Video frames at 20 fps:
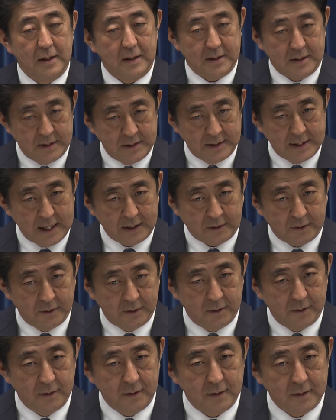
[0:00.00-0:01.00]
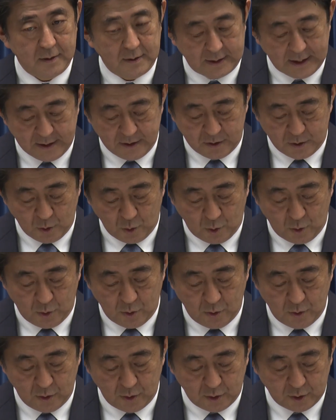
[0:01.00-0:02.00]
侵略、戦争
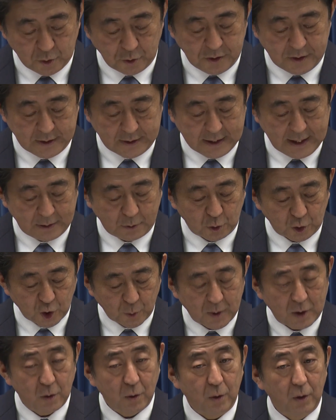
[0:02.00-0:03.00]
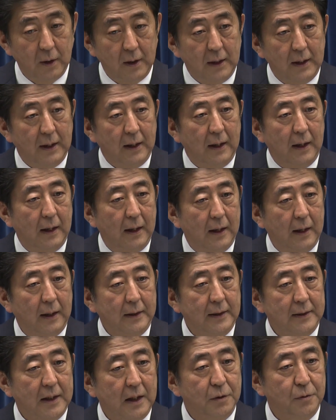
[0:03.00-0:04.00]
といった言葉を挙
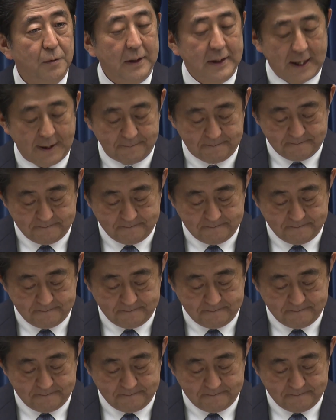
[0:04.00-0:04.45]
げた上で、